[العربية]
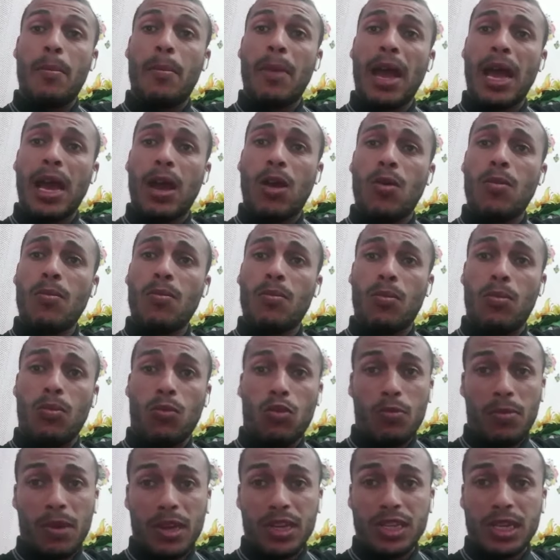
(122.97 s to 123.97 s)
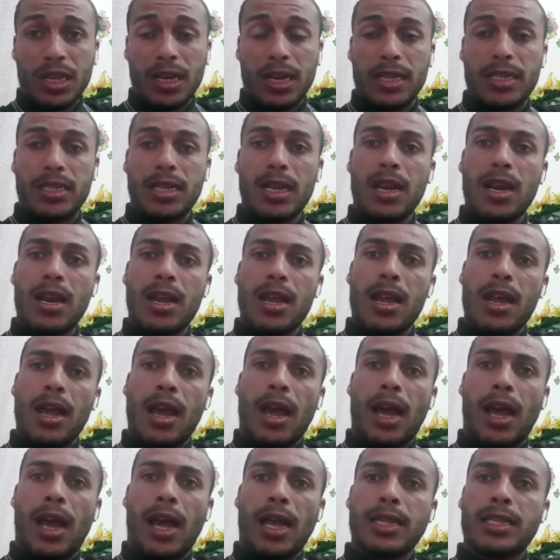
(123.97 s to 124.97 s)
معهم مباشرة
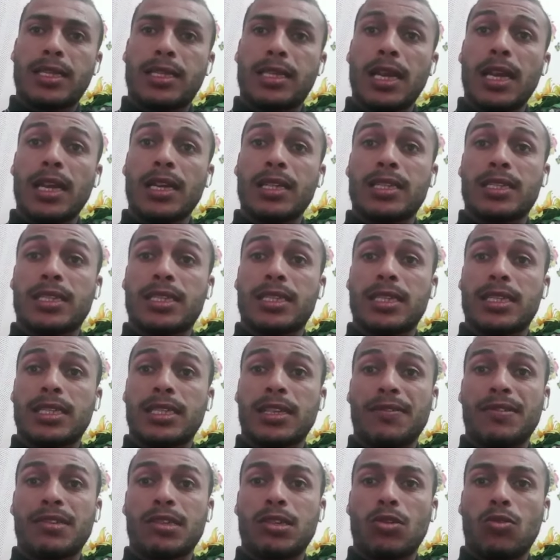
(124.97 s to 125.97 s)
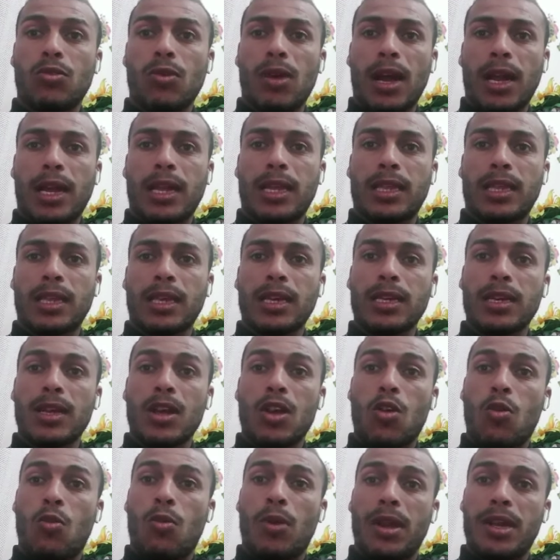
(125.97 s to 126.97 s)
حتى تستفسروا أكثر
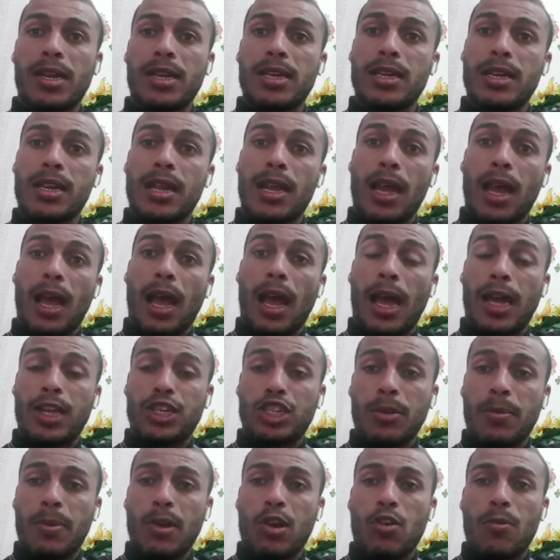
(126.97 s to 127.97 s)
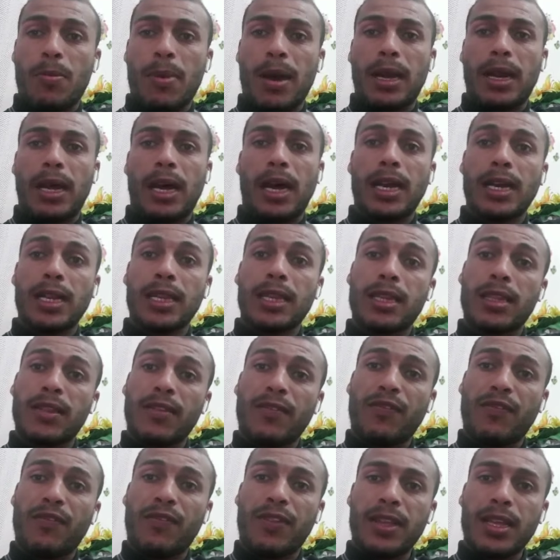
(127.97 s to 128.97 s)
وإن أعجبكم العرض
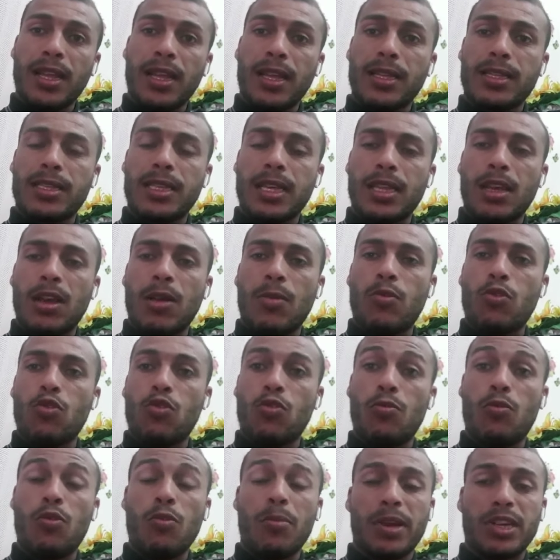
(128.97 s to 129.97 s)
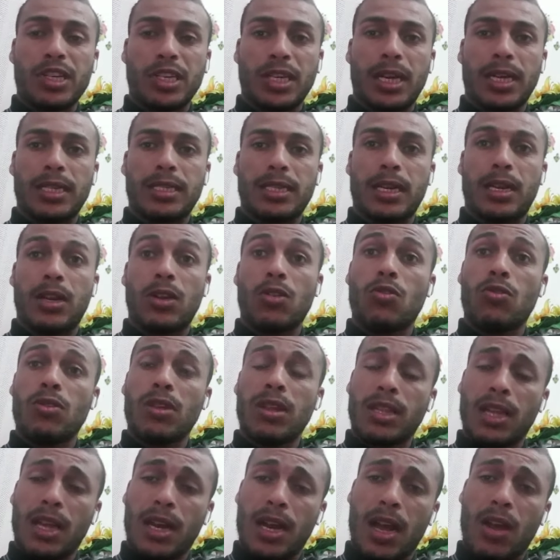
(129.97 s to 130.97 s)
فتذهبوا مباشرة
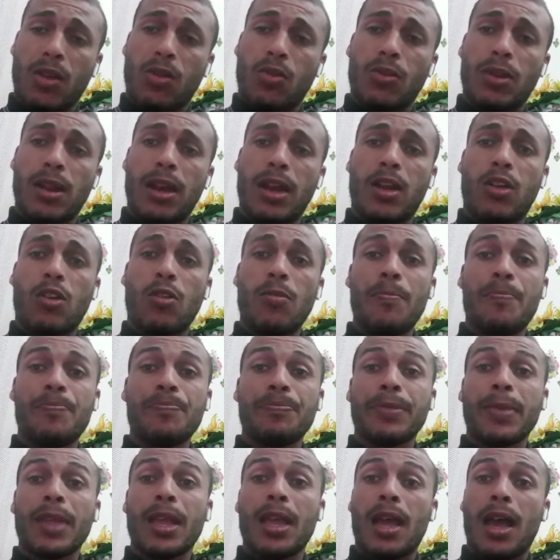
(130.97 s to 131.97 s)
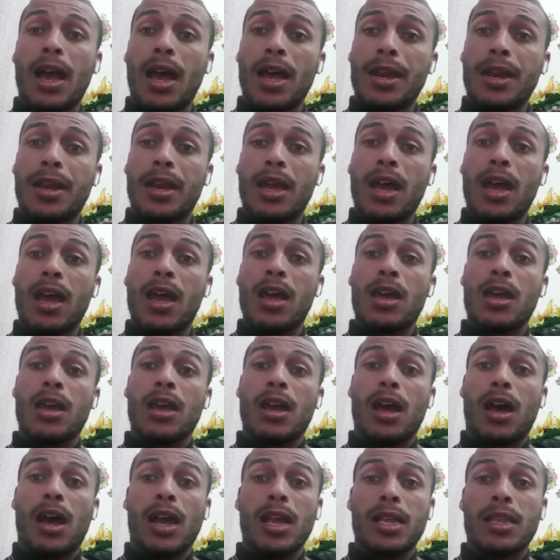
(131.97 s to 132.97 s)
أريد أن أقول لكم أن
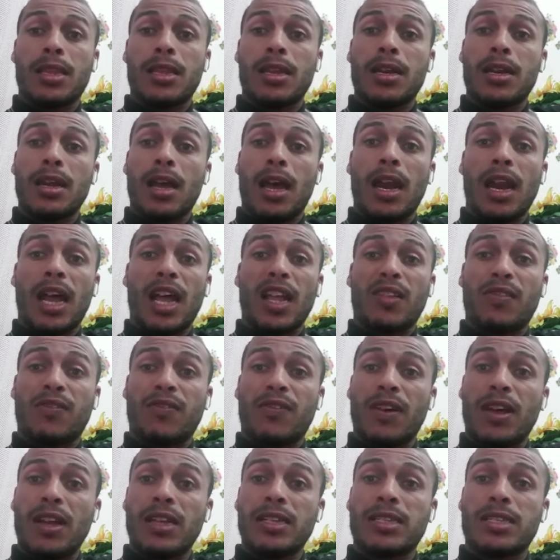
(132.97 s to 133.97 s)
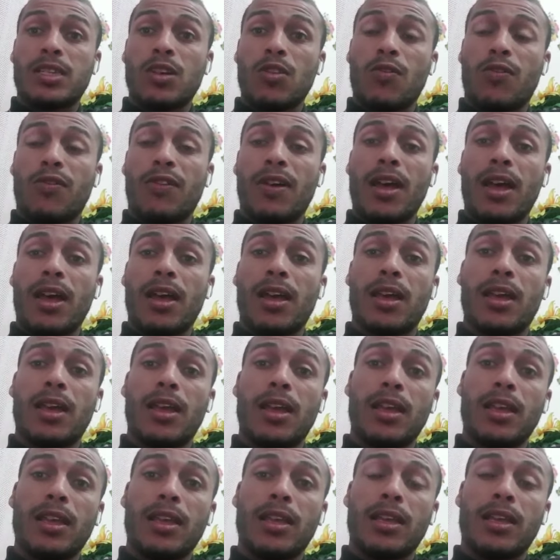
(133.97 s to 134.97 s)
ايضا الاطفال سوف آه،
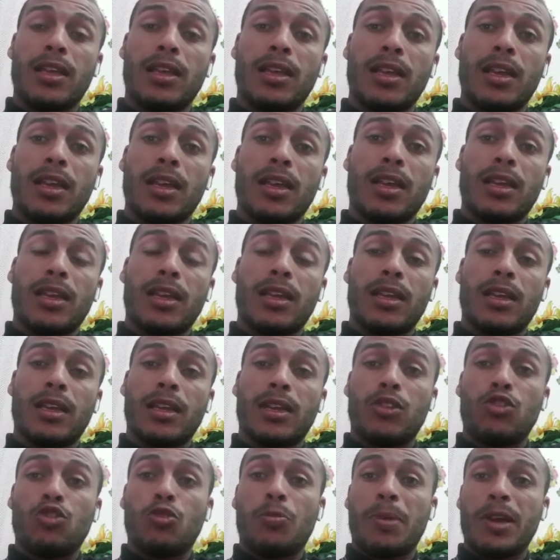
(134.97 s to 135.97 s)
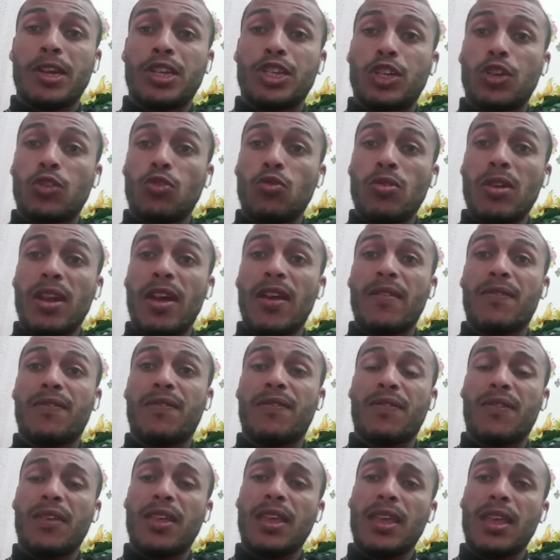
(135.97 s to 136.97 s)
آه، يباشرون
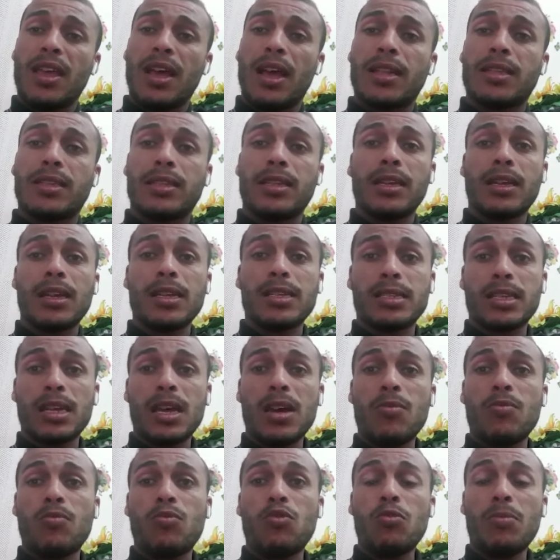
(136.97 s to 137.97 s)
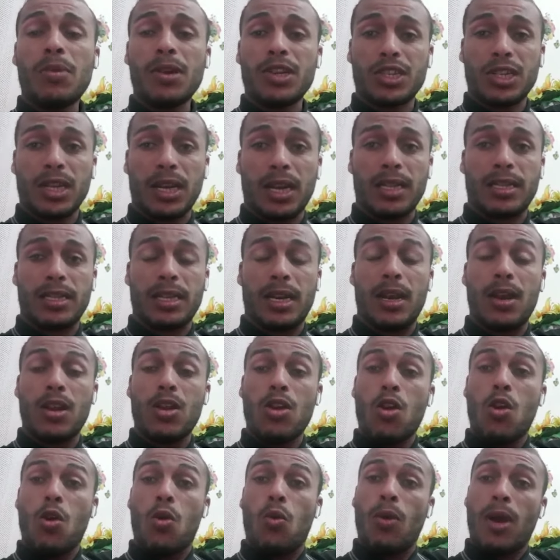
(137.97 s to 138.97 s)
في الدراسه مباشره
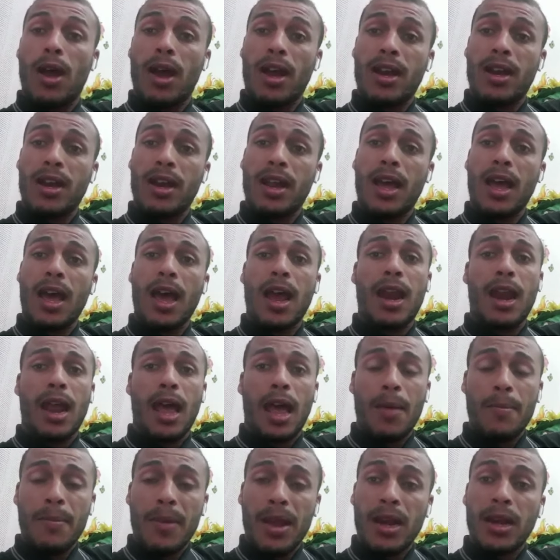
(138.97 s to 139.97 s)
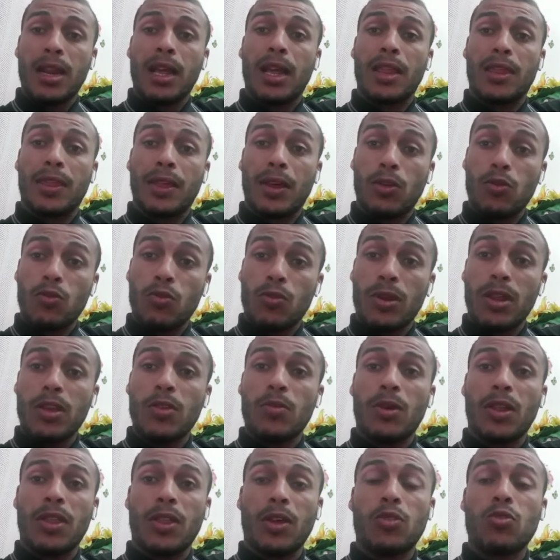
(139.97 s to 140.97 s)
وان العمل ضروري
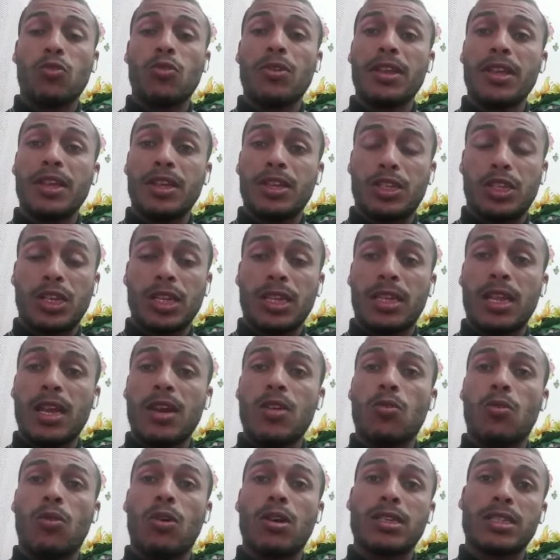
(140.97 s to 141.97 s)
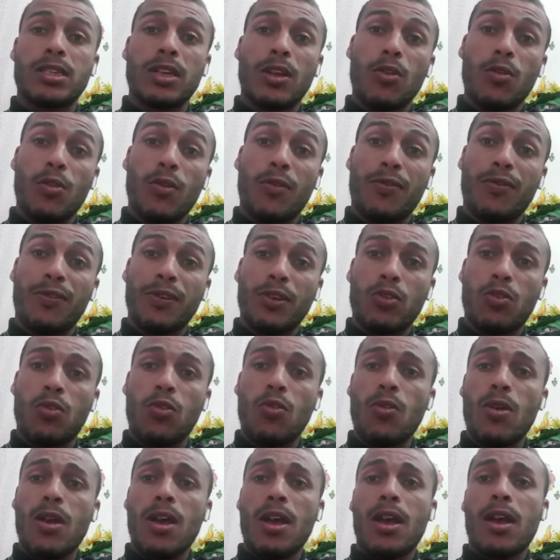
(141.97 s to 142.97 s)
وضروري جدا
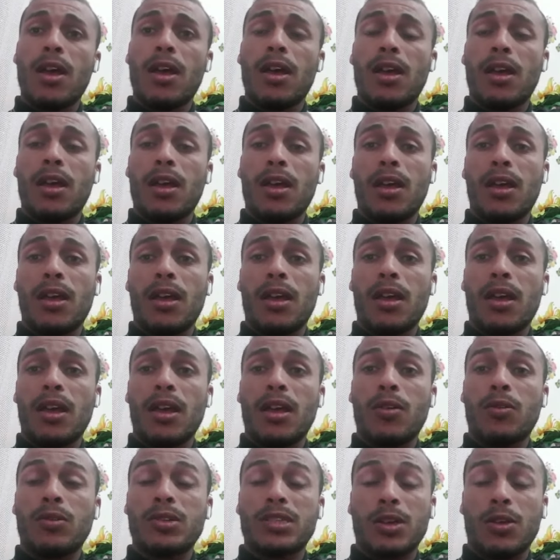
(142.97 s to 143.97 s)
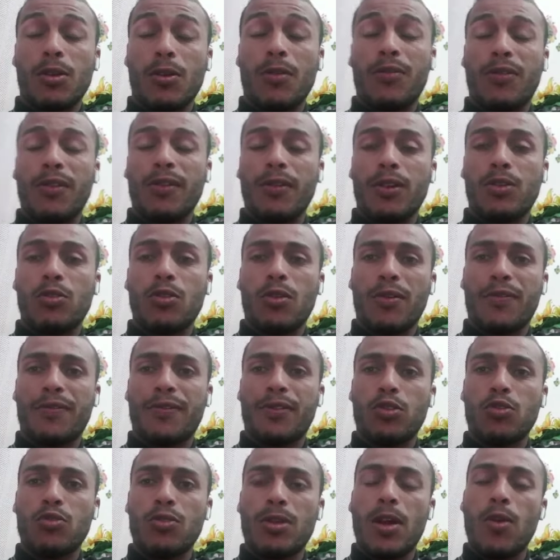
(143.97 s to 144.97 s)
وسيوفره آه،
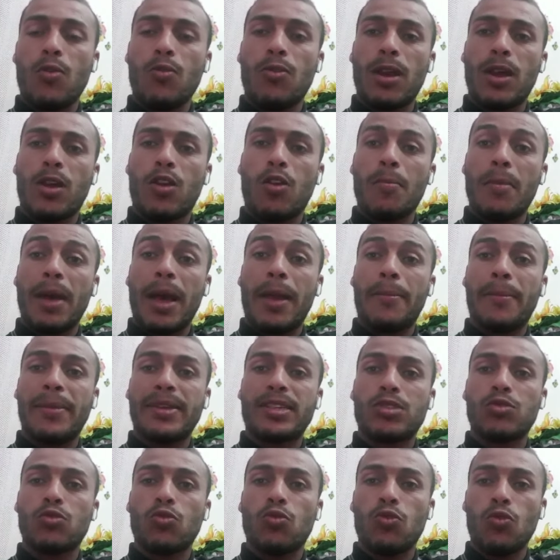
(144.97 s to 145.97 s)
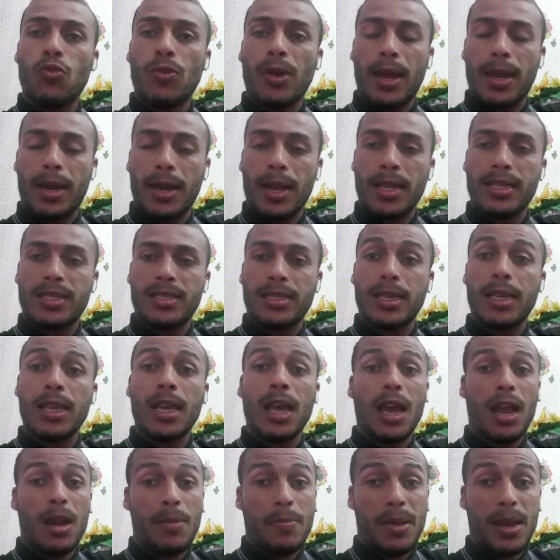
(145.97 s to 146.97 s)
وسيوفرونه لكم المسؤولون عن هذه
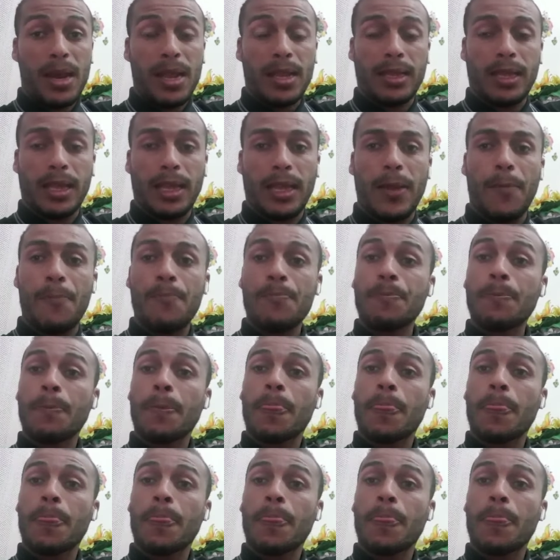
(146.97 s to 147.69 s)
البلديه